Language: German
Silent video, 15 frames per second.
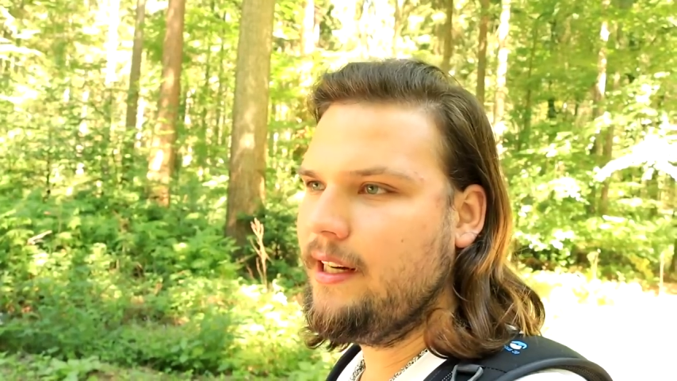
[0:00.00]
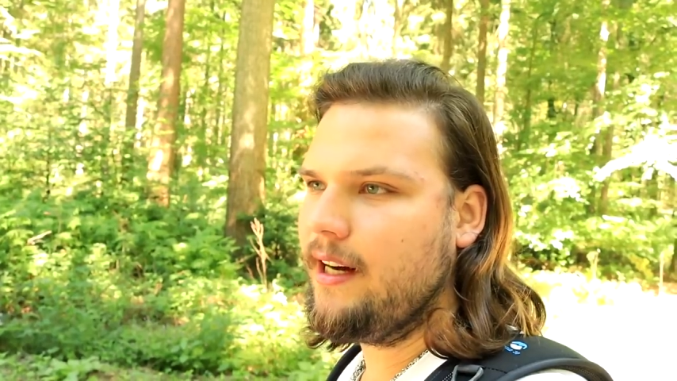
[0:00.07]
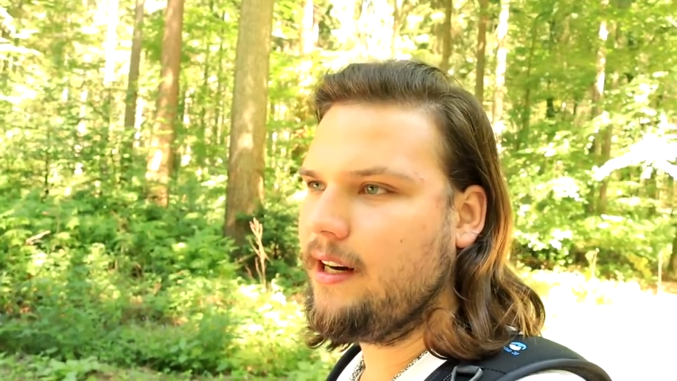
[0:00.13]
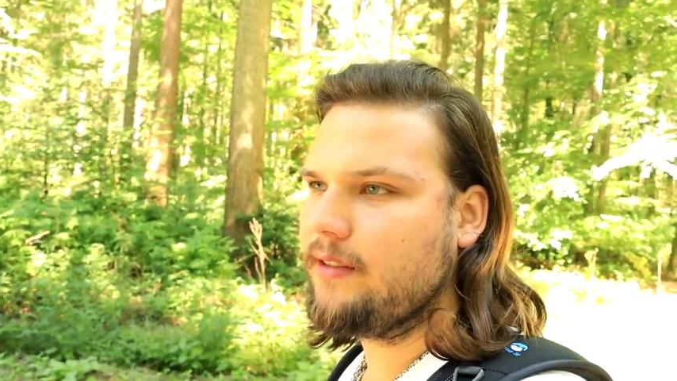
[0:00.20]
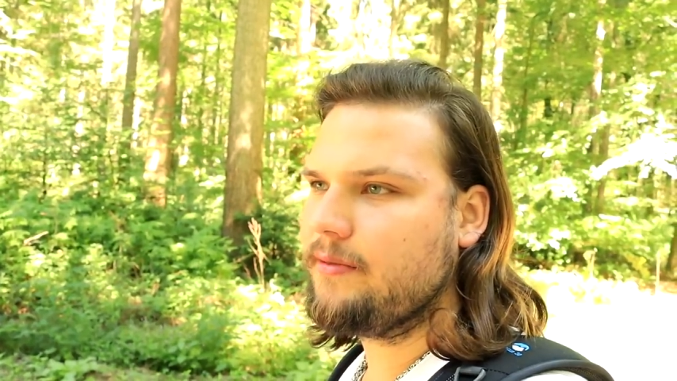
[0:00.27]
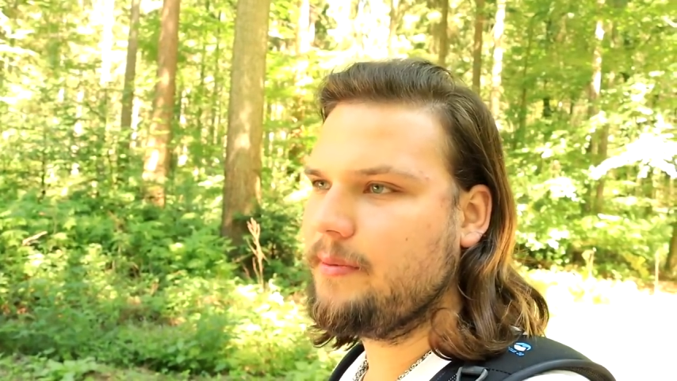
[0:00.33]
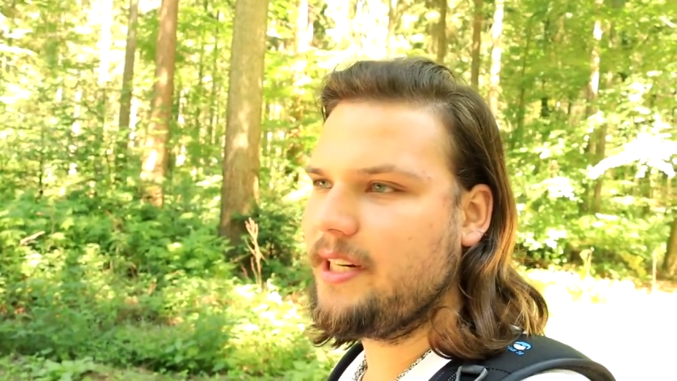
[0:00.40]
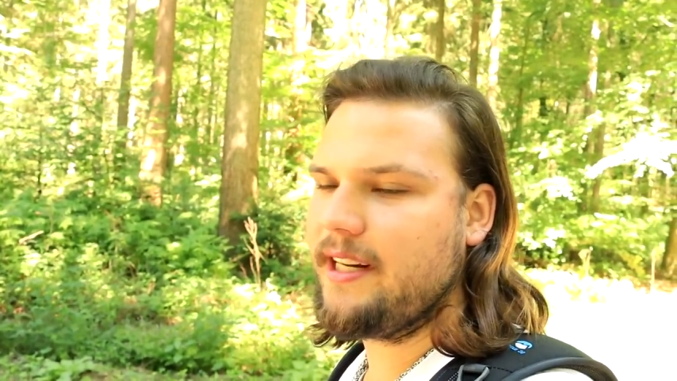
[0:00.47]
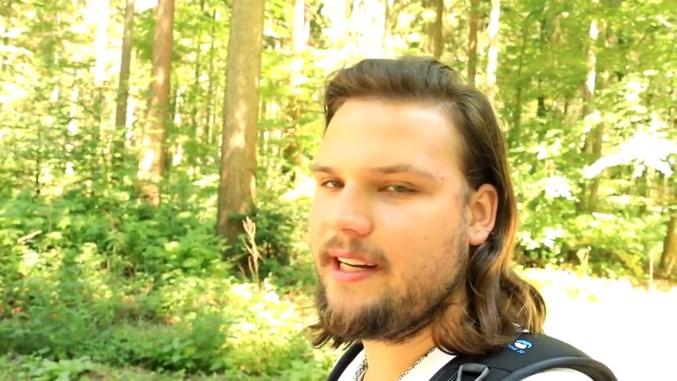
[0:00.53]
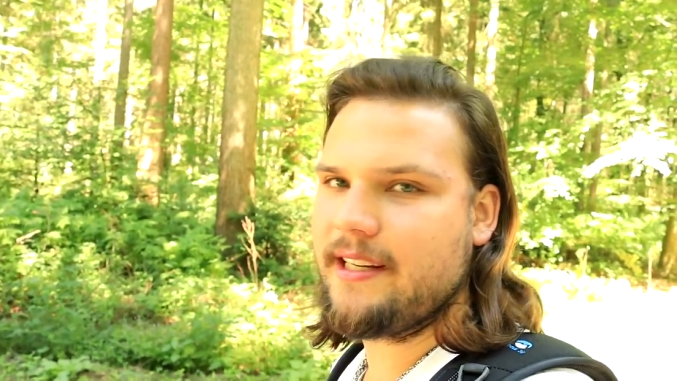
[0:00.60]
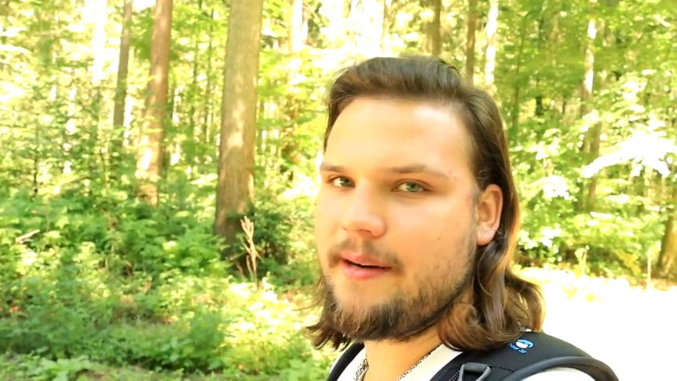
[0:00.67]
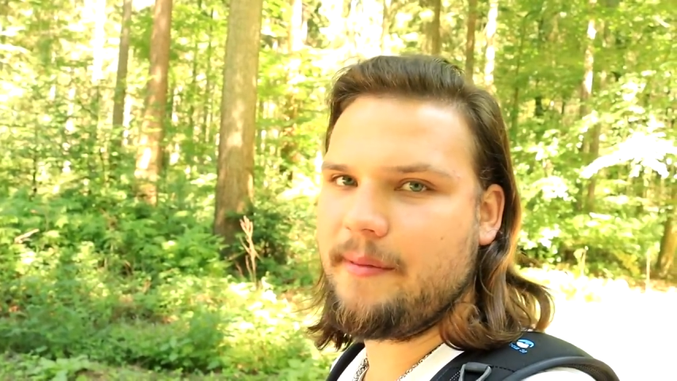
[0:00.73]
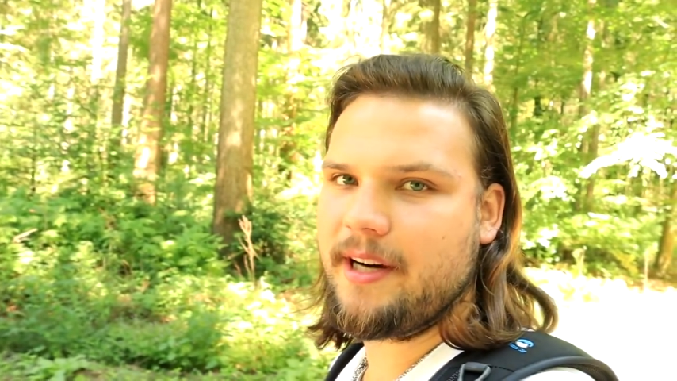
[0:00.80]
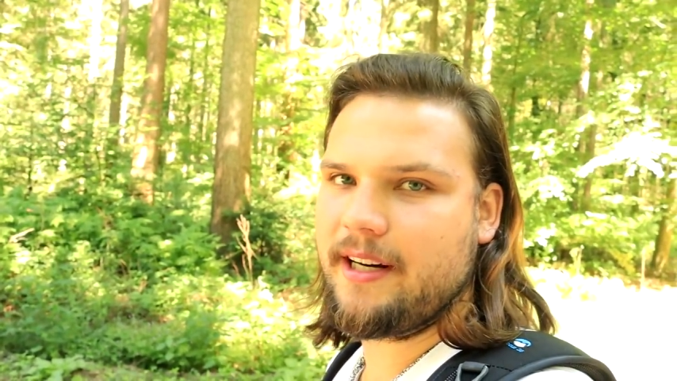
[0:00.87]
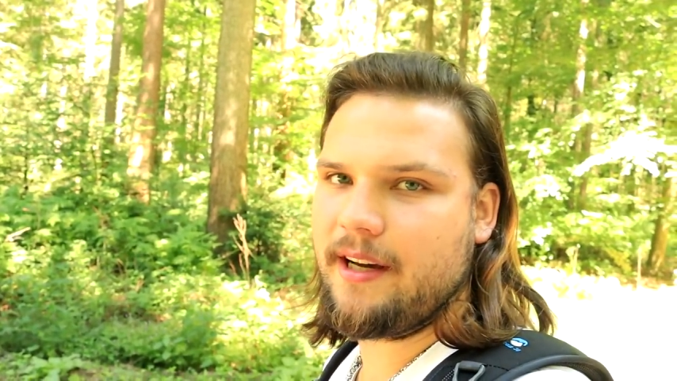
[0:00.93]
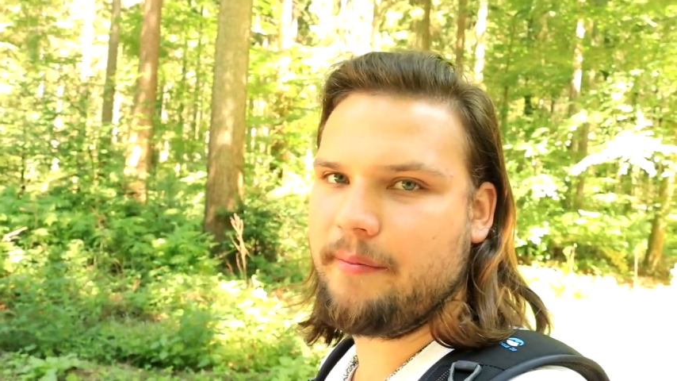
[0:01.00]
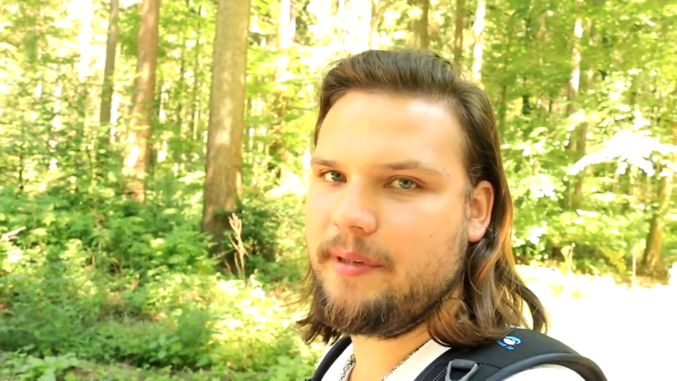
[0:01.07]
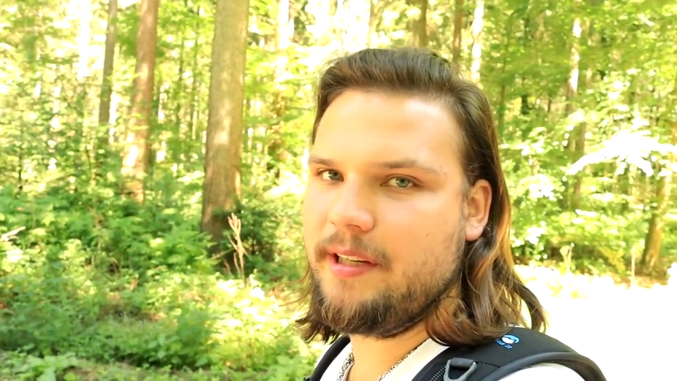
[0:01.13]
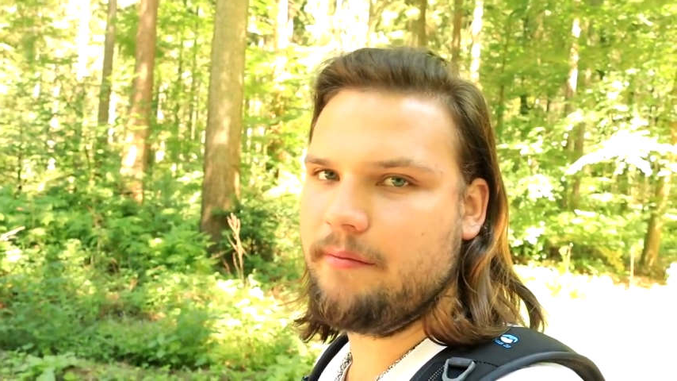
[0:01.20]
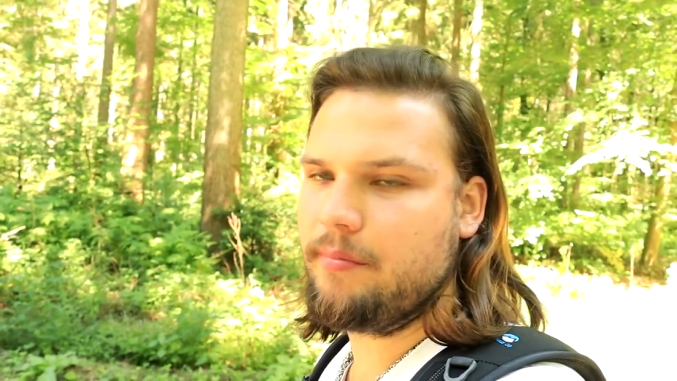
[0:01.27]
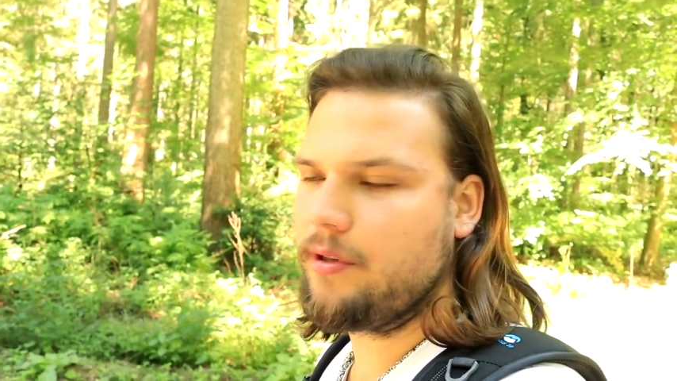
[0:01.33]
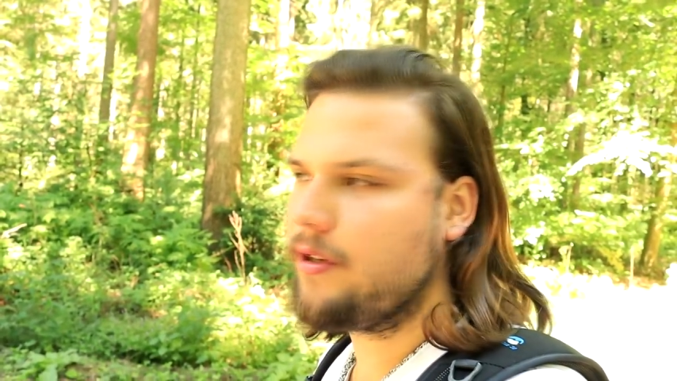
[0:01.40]
auf dem Mittelaltermarkt nach
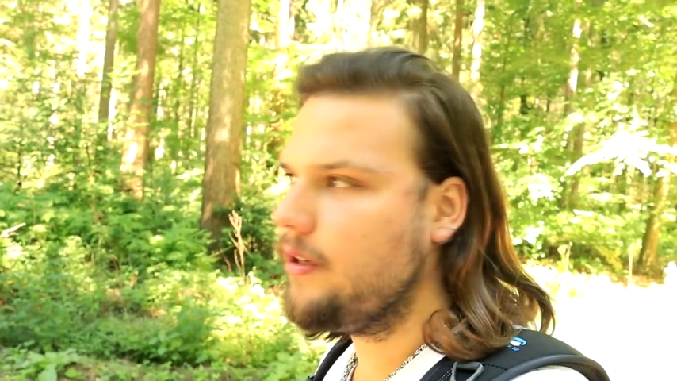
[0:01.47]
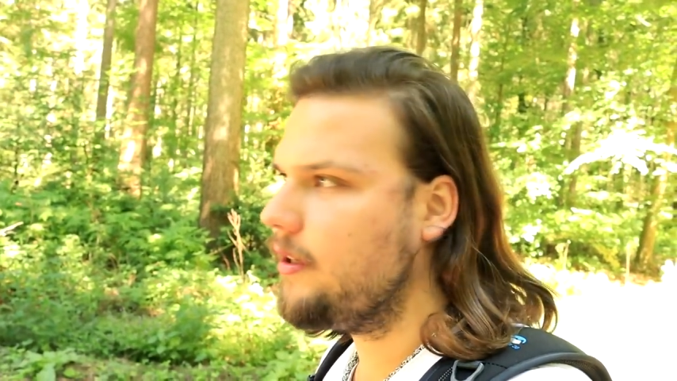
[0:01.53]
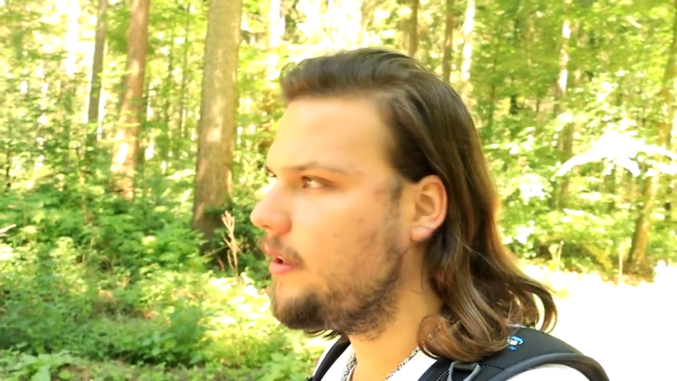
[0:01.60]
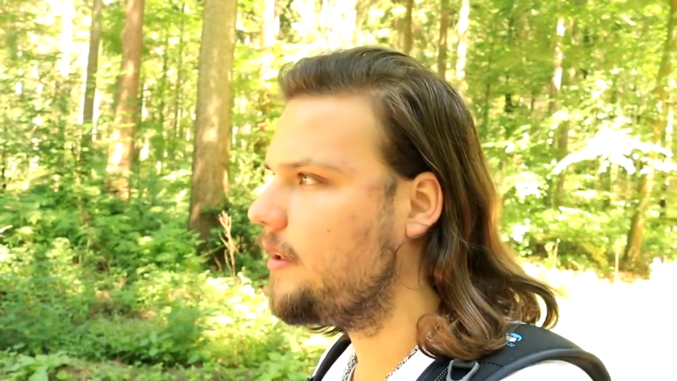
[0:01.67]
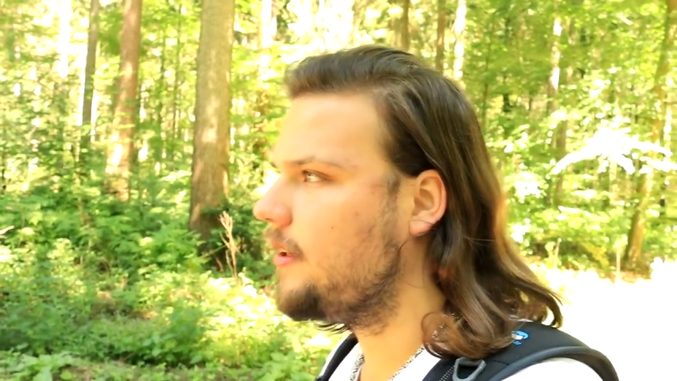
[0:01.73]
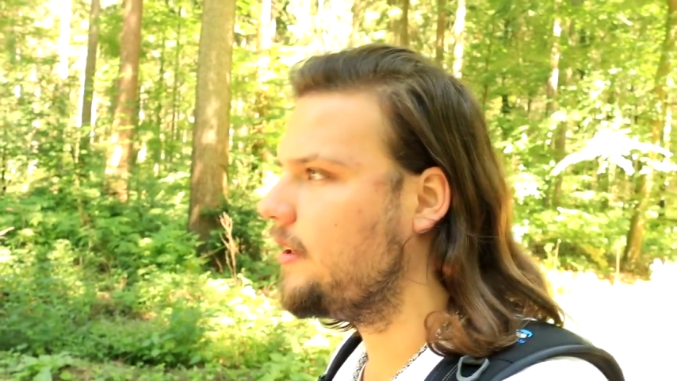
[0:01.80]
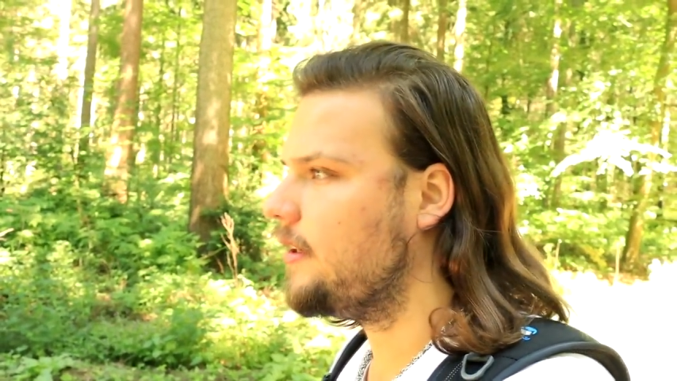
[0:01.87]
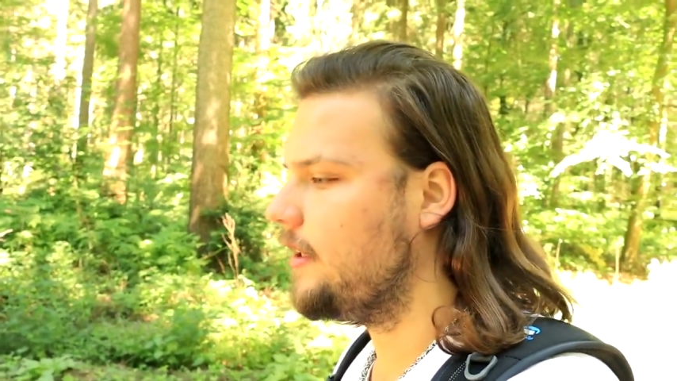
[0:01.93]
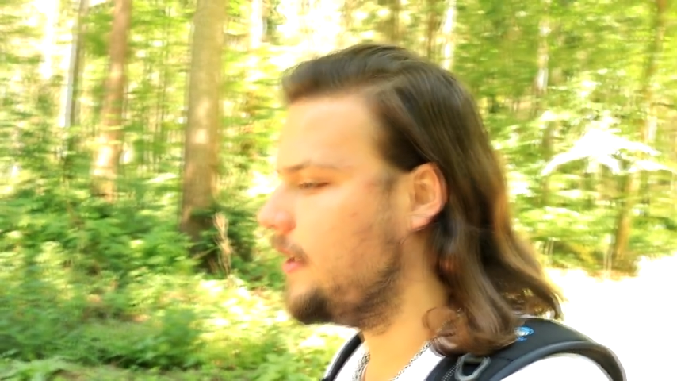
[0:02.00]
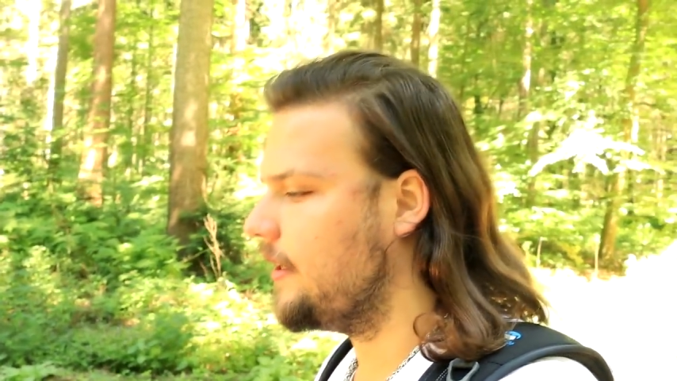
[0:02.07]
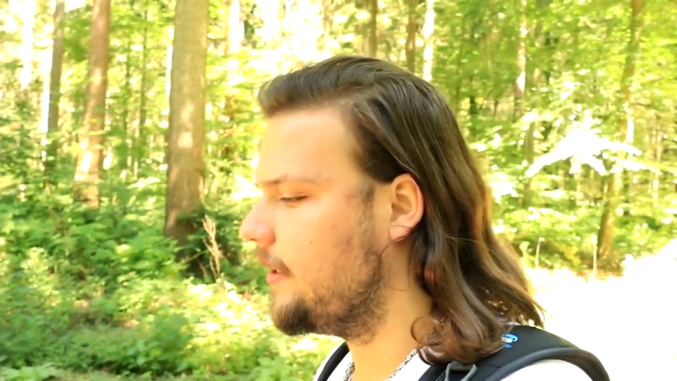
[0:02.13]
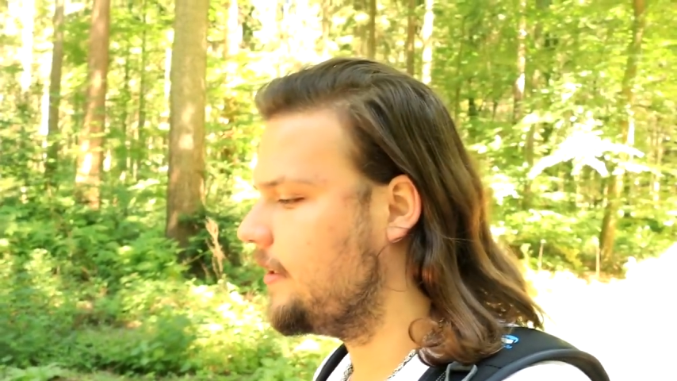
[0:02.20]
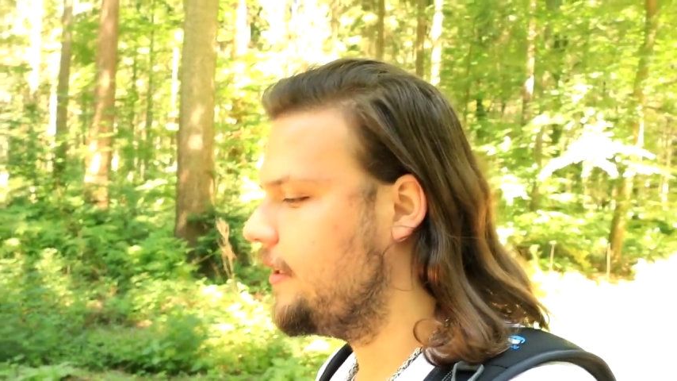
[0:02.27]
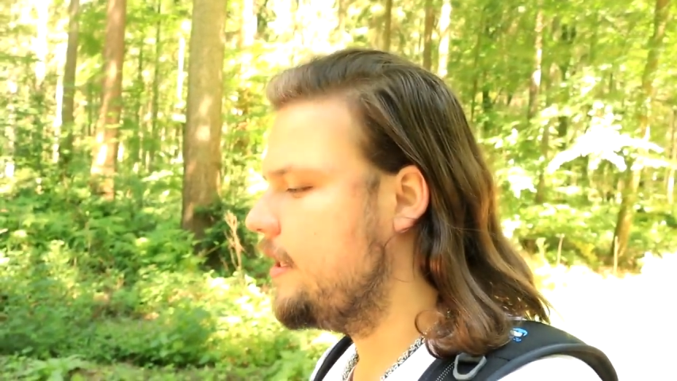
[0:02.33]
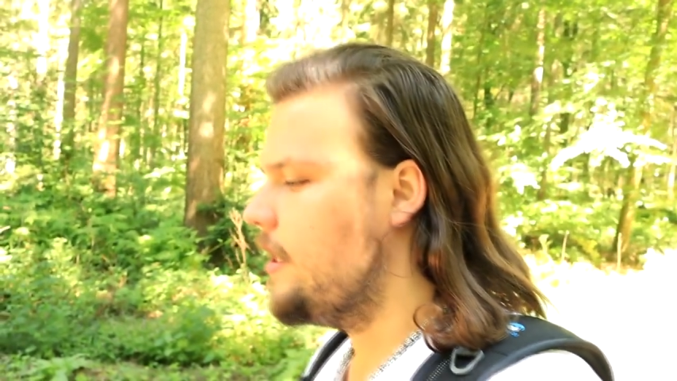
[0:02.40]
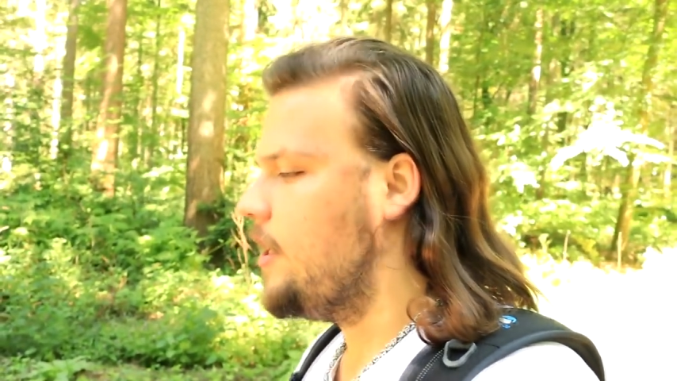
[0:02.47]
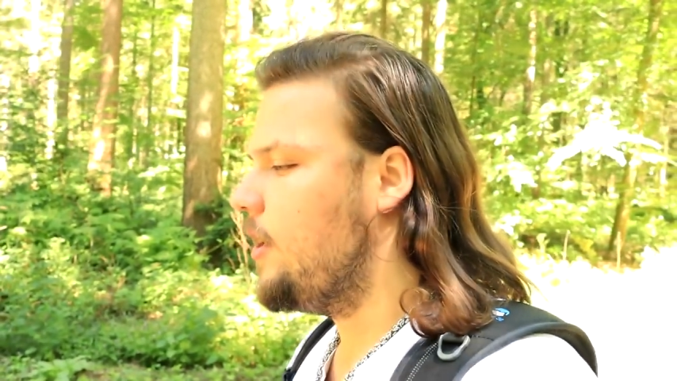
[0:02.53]
Bienenbüttel ja?